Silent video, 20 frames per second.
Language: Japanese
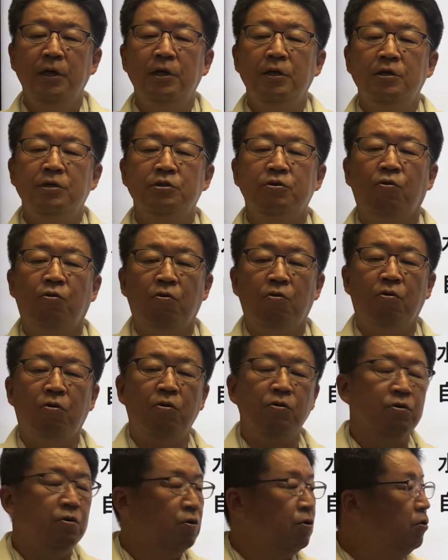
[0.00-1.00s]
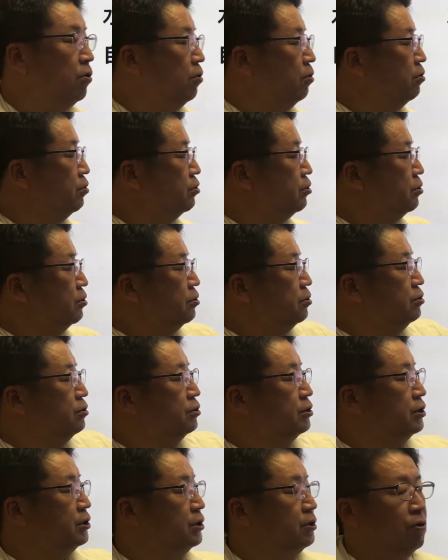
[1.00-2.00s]
そこの
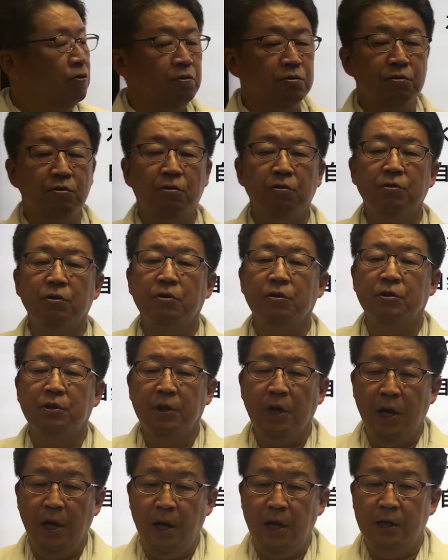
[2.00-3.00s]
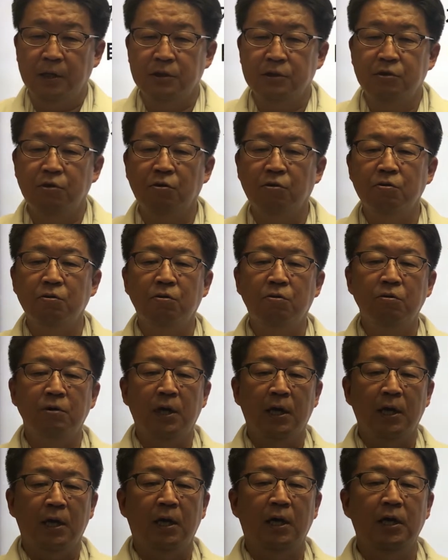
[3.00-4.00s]
土を取ってその
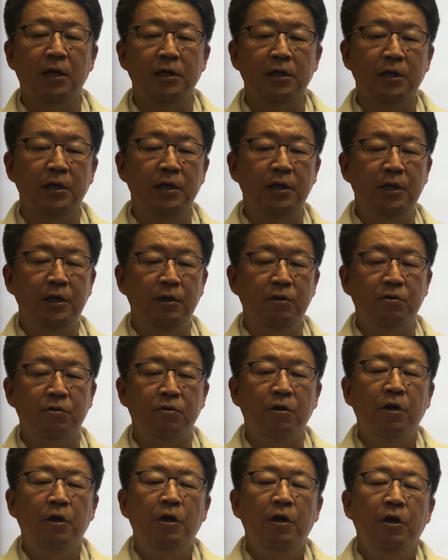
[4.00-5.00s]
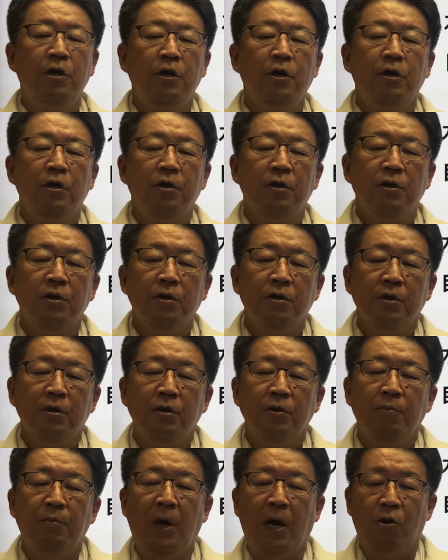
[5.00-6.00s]
中にいる、
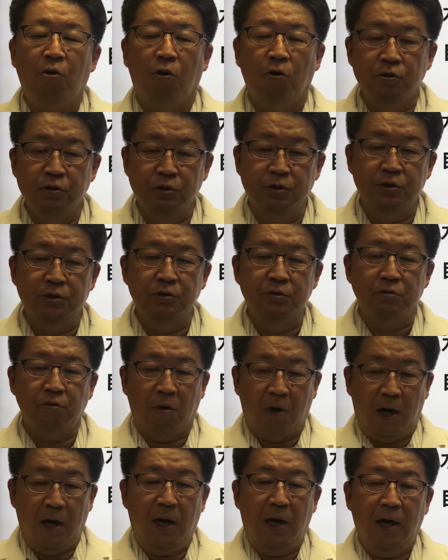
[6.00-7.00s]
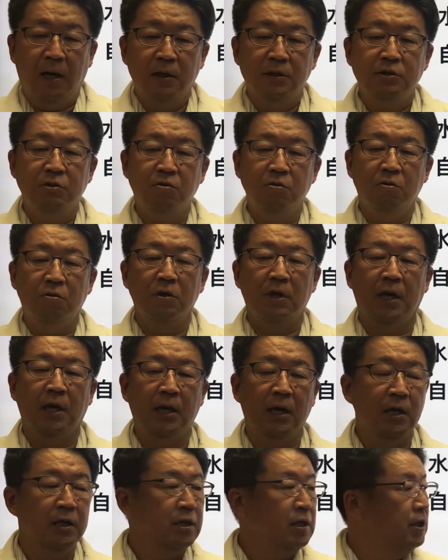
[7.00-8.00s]
昆虫とかその
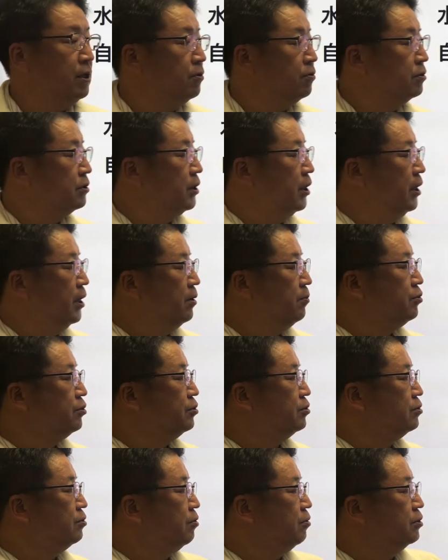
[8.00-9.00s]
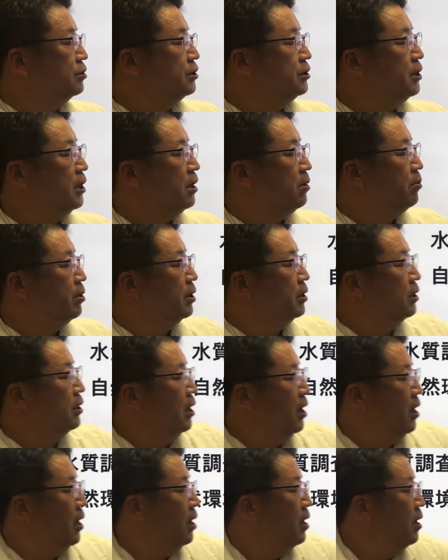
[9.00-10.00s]
中にいる生物を調べ
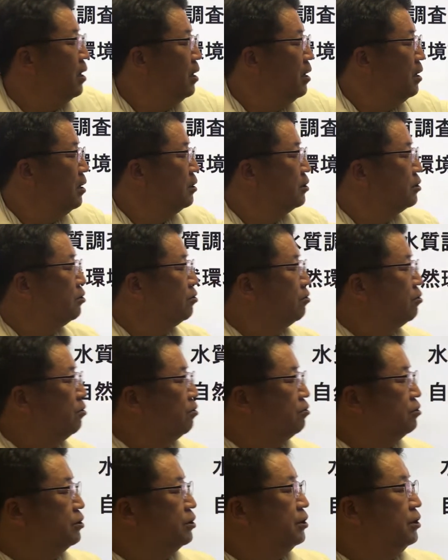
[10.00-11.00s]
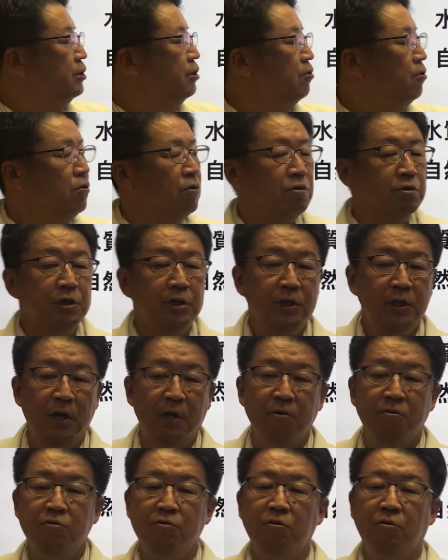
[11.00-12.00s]
て、その指標に
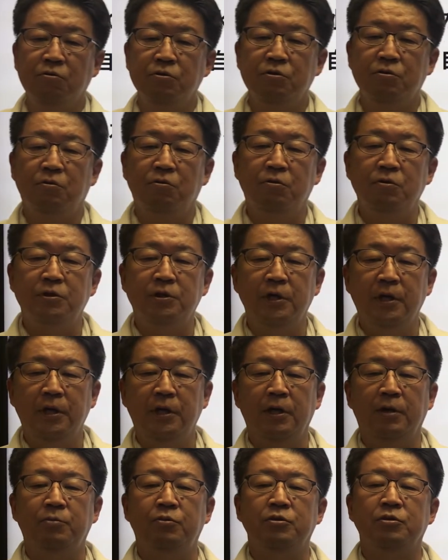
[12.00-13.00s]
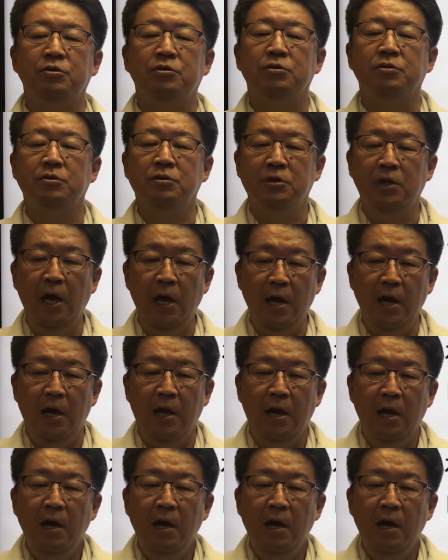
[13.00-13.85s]
なる土壌生物で、